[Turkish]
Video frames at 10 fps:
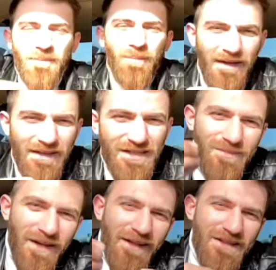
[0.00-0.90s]

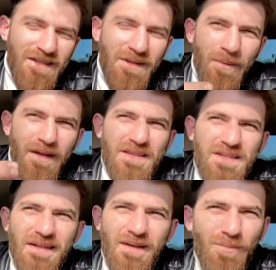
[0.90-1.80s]
paylaşımlar gelecekti birkaç
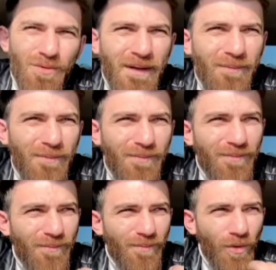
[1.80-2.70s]
yerden. Bu benim
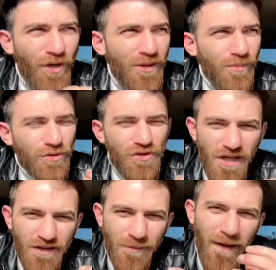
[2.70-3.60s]
moralim
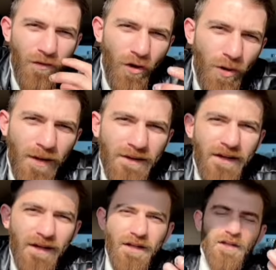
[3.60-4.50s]
bozacaktı. Ben
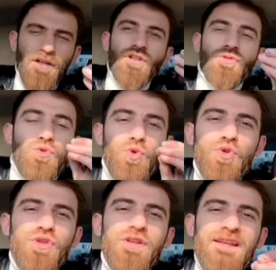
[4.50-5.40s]
normalde
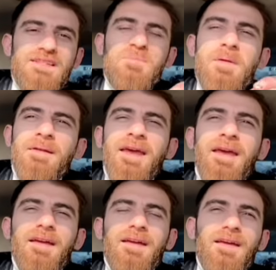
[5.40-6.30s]
dünkü resmi
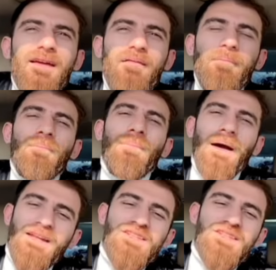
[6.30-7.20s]
bile
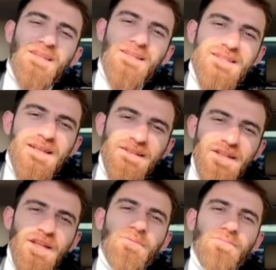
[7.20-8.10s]
paylaşacak insan
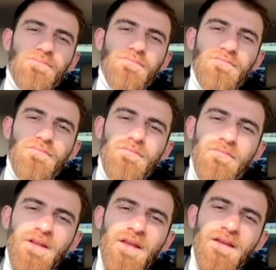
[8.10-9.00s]
değilim.
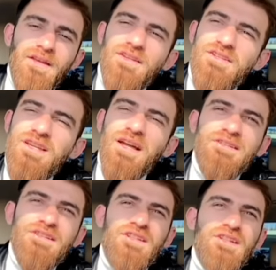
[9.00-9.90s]
Niye?
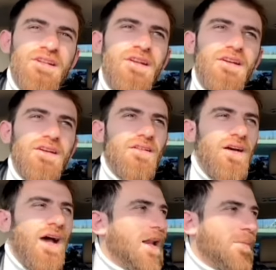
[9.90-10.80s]
Jantı kirli,
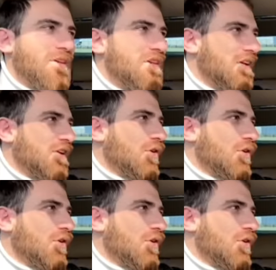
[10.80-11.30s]
araba kirli,